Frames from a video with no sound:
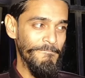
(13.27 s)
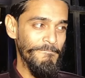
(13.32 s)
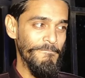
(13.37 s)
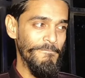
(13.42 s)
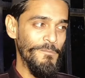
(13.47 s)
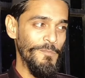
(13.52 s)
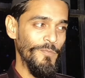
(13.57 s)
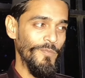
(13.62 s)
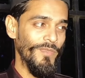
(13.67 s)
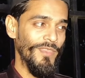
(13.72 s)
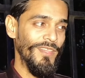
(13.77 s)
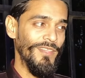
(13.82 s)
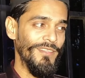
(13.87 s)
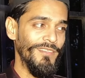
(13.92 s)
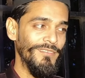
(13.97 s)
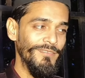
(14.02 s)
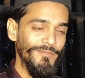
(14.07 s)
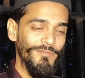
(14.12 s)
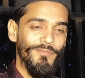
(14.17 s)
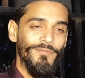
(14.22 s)
সম্বলে
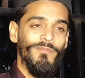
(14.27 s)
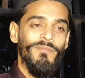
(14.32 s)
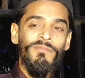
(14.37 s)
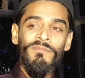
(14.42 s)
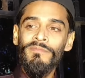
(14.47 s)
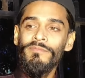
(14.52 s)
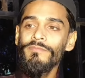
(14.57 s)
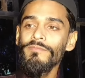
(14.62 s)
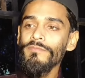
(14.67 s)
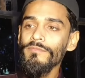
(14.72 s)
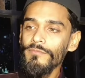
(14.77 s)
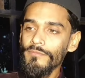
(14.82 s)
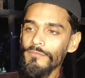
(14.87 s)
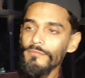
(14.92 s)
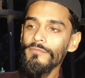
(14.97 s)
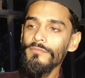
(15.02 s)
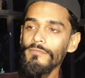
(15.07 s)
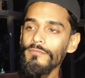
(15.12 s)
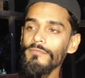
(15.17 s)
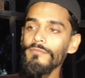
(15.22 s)
গতকাল মসজিদের মধ্যে
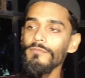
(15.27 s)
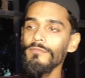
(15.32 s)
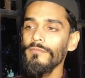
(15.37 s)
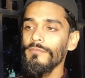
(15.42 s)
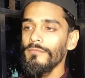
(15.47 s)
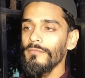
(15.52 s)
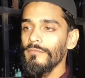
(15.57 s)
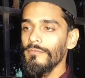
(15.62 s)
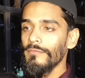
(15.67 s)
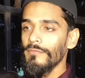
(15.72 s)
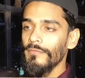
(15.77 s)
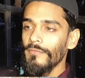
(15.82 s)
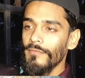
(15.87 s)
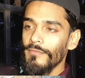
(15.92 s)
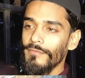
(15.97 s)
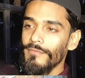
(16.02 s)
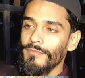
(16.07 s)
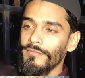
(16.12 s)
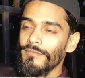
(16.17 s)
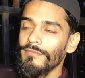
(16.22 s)
মন্দির রয়েছে
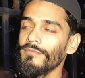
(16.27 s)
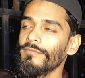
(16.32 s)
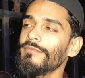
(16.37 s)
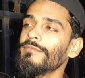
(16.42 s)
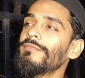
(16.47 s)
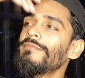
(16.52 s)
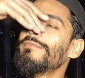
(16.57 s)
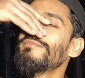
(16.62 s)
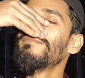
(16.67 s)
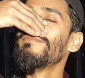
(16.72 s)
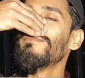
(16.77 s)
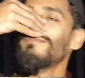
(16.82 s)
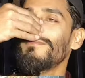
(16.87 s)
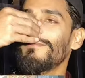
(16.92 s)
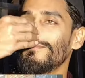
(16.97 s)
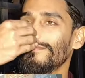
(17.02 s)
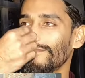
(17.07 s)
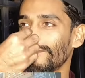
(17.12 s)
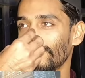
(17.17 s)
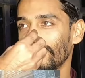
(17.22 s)
এরকম একটা সার্ভে নিয়ে
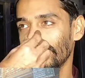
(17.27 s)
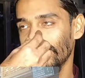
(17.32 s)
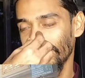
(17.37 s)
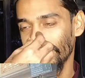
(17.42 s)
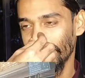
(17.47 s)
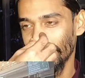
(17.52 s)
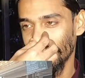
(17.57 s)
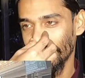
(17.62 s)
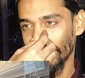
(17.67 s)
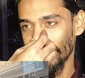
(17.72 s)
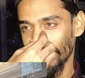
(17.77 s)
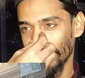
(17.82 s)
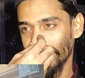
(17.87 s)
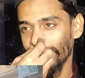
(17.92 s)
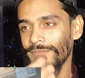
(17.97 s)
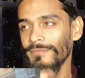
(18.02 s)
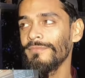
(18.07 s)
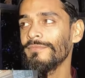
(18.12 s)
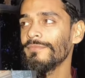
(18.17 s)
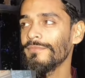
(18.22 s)
তিনজনকে
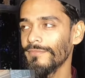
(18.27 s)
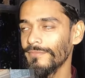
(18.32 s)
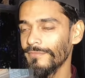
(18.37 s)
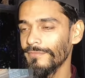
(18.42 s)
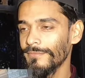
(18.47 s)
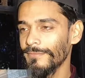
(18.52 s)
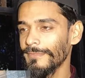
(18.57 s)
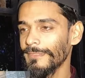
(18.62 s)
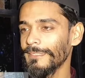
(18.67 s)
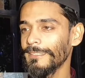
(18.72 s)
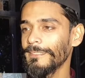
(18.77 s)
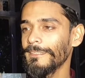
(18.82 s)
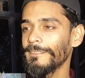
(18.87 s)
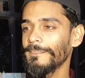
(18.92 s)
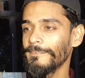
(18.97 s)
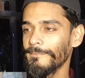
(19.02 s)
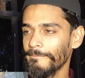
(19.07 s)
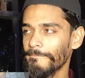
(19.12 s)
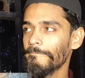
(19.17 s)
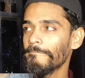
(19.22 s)
গুলি করে পুলিশের গুলিতে
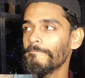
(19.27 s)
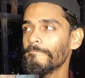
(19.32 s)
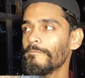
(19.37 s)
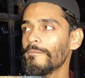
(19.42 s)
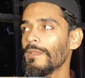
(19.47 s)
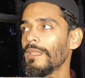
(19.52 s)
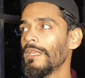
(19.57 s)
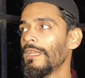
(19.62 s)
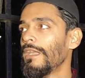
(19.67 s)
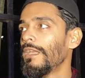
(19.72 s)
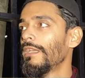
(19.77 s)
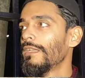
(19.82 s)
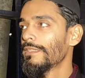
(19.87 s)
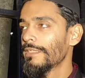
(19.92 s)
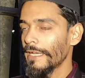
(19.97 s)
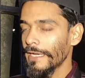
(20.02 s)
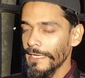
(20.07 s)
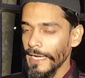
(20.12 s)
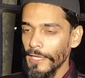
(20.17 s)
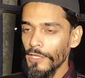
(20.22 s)
মারা গেলে
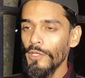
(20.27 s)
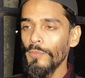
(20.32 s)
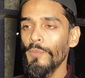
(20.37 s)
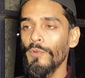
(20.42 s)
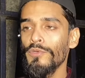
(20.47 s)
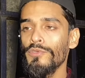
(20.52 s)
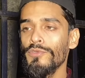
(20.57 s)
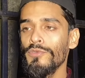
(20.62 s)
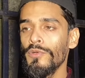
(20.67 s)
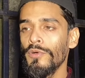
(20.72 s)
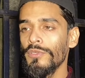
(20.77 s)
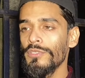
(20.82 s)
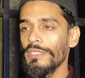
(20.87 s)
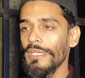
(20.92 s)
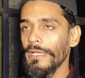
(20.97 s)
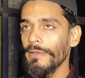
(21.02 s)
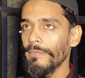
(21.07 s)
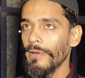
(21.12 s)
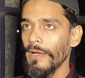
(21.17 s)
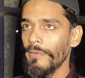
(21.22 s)
সেটাই তো প্রশ্ন
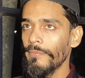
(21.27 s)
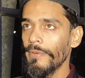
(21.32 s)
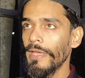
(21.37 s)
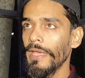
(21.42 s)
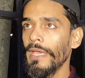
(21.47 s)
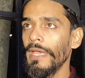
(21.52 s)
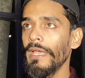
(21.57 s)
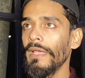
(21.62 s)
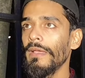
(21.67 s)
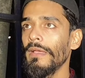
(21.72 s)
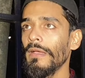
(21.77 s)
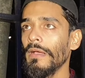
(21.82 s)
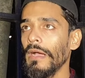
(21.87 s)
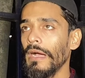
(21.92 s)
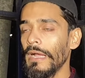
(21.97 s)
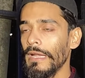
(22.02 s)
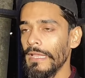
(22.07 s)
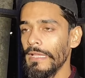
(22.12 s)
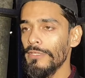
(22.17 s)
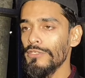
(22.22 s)
যেভাবে
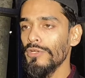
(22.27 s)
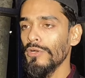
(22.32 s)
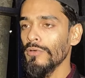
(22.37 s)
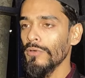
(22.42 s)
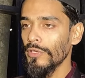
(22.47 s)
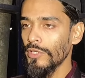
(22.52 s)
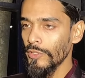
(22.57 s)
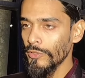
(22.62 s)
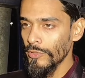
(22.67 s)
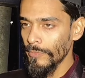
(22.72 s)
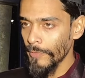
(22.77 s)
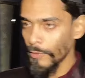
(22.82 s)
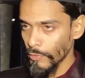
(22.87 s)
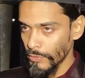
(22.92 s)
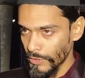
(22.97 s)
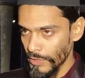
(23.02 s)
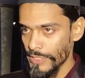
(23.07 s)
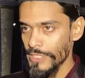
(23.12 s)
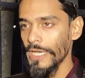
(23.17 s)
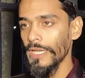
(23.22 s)
এখানে সংখ্যালঘুদের উপরে
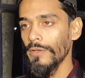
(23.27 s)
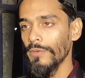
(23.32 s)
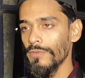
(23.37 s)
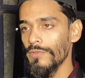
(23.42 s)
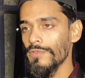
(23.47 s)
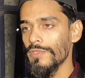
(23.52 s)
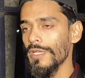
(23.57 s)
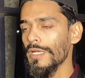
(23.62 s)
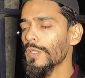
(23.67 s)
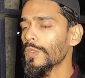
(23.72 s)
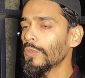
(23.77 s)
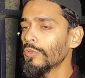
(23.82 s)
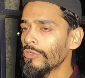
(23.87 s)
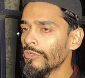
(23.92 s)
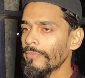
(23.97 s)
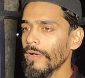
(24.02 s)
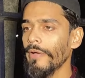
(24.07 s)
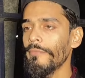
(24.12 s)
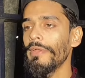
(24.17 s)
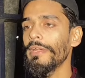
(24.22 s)
অত্যাচার হচ্ছে
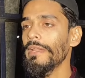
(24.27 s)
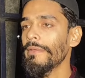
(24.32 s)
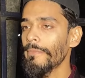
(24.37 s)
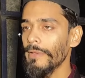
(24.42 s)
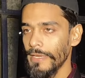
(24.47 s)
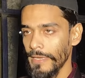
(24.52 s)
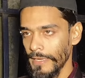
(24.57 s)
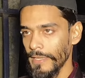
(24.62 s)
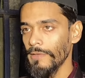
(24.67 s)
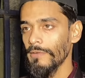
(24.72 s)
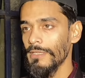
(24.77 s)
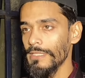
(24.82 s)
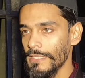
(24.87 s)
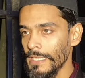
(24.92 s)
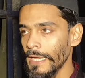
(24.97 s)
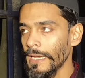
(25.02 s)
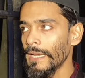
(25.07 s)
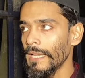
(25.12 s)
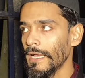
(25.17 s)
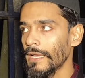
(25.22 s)
কোনোভাবে এটা মেনে নেওয়া
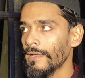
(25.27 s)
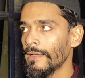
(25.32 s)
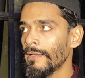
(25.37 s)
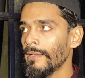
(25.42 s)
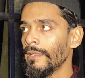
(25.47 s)
যায় না